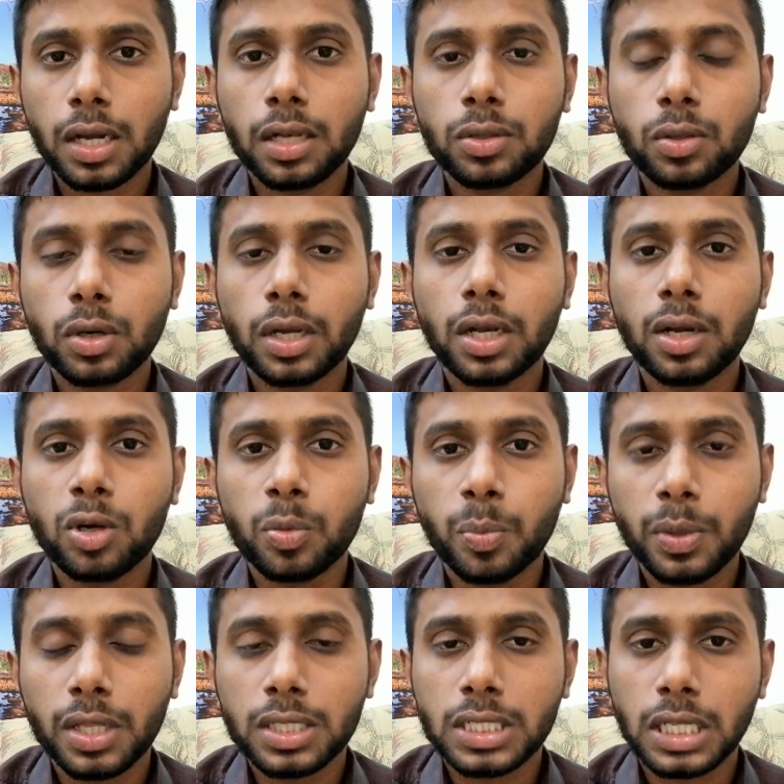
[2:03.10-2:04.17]
மக்கள் தொகையில்
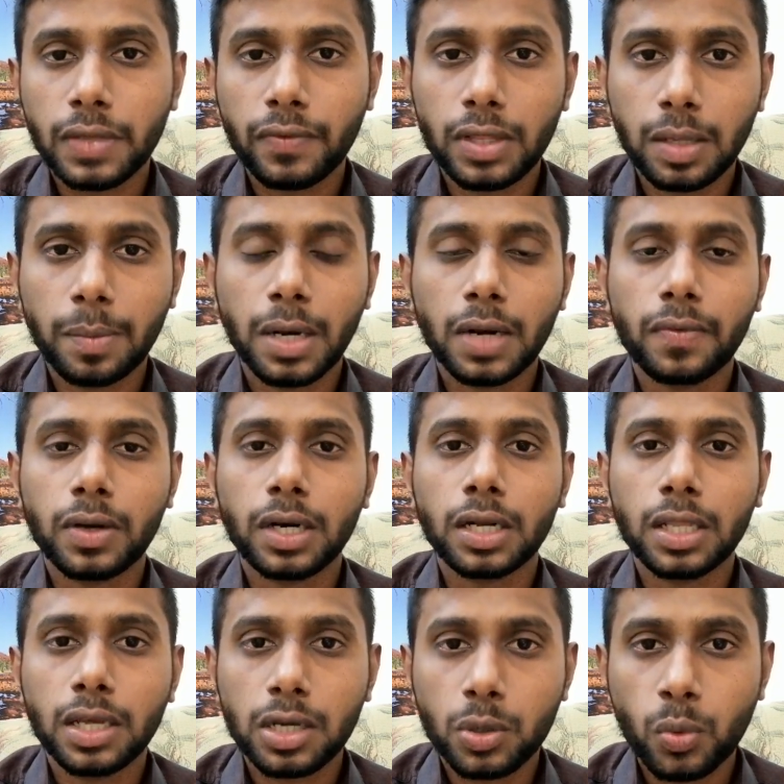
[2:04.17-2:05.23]
முப்பது
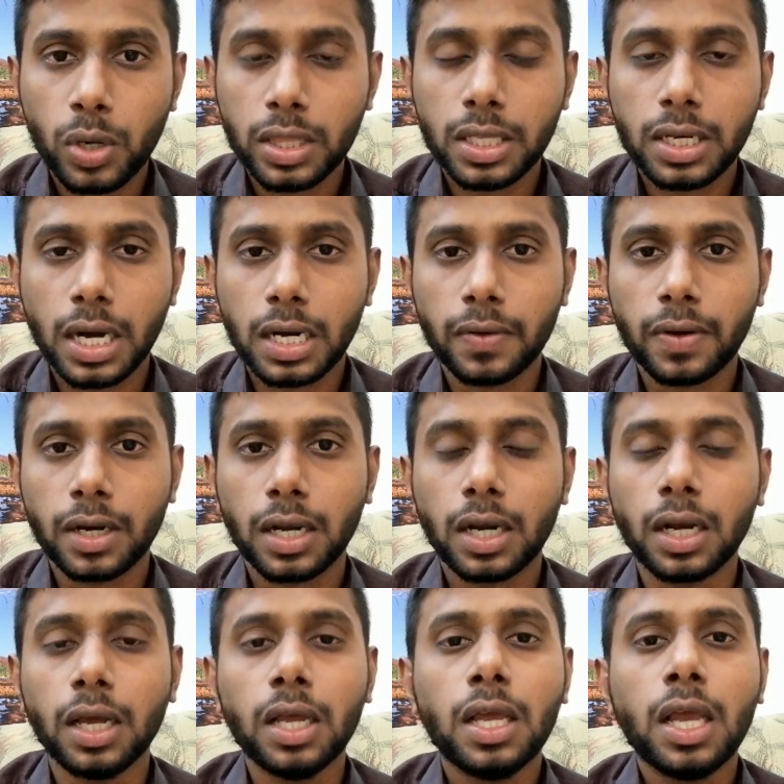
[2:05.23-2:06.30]
சதவீதமானவர்கள் தான் குவைத்தி
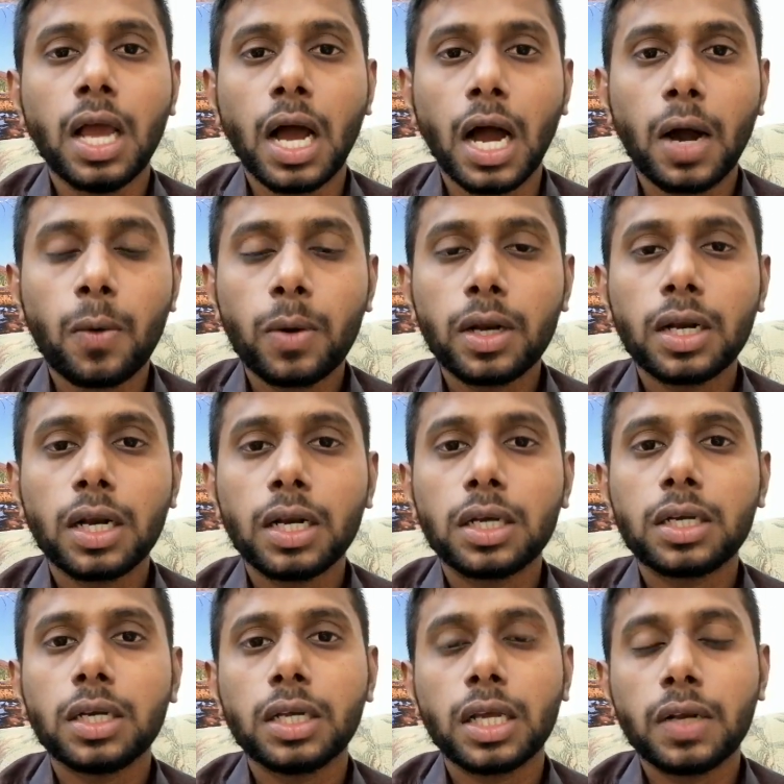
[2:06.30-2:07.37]
நாட்டவர்கள்
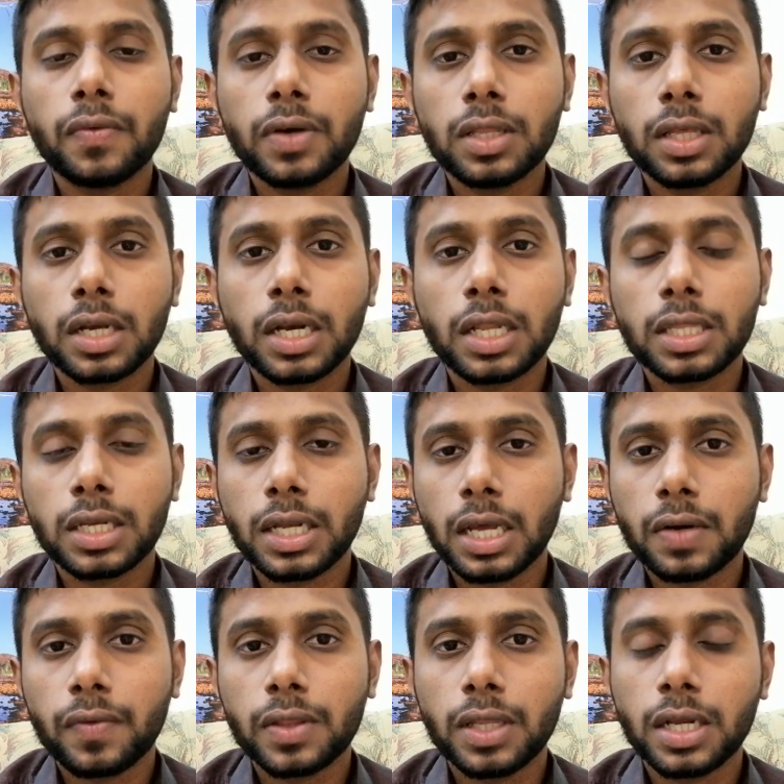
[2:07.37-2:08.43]
அவர்களுக்கு எழுபது கிட்டத்தட்ட
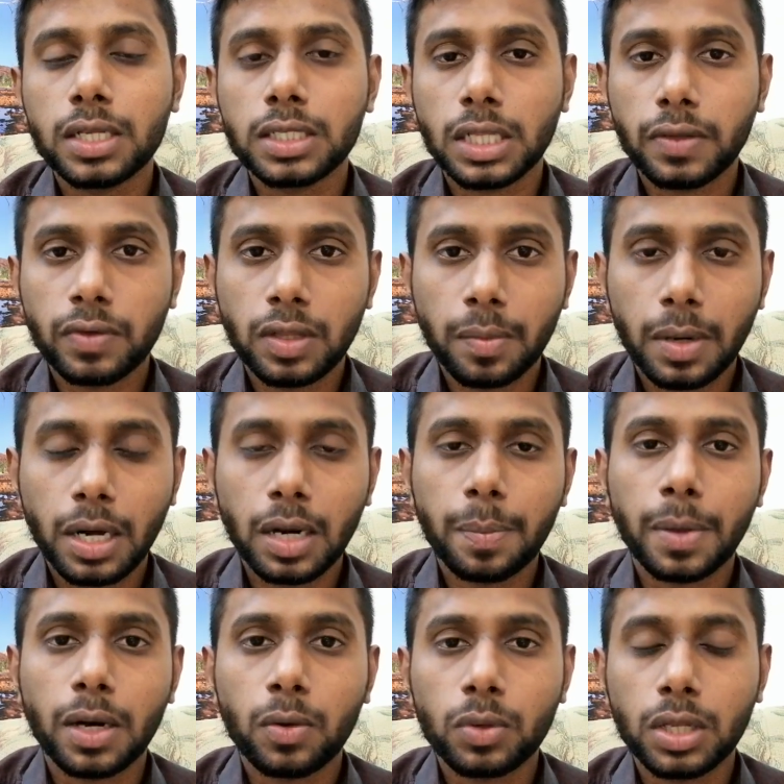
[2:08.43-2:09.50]
அறுபத்தி ஏழு சதவீதமான
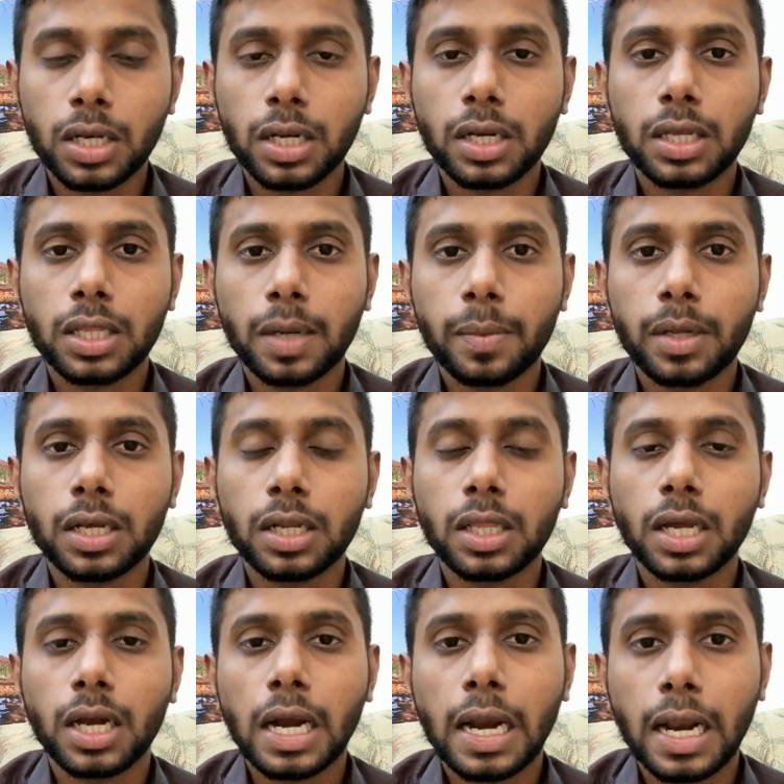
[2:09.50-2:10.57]
பரவுதல் இருக்குது
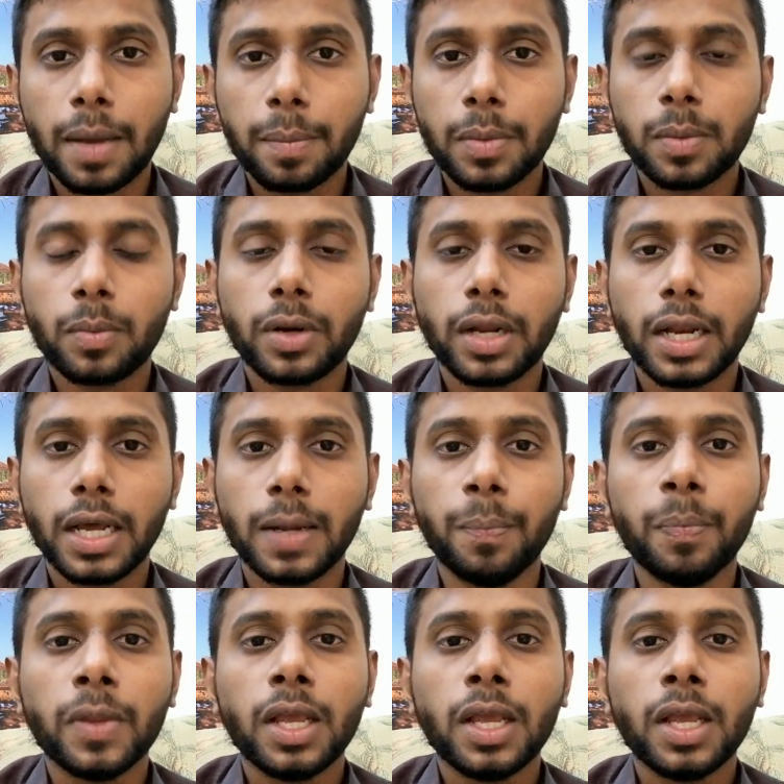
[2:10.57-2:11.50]
அப்படிங்கிறது எங்களால் நம்ப முடியல